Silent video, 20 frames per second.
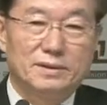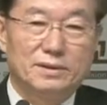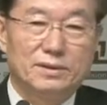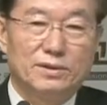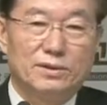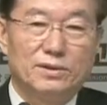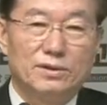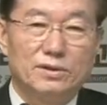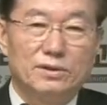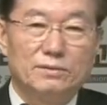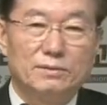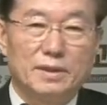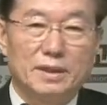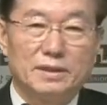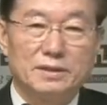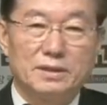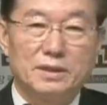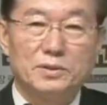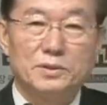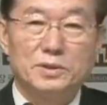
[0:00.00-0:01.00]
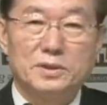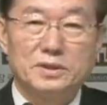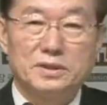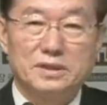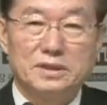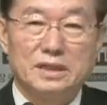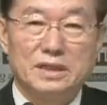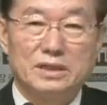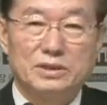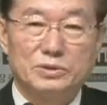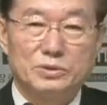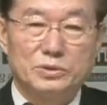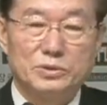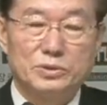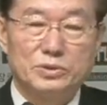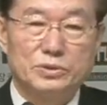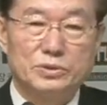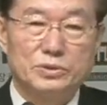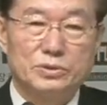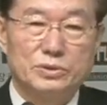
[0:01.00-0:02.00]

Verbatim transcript: 얼마의 세월이 지난 후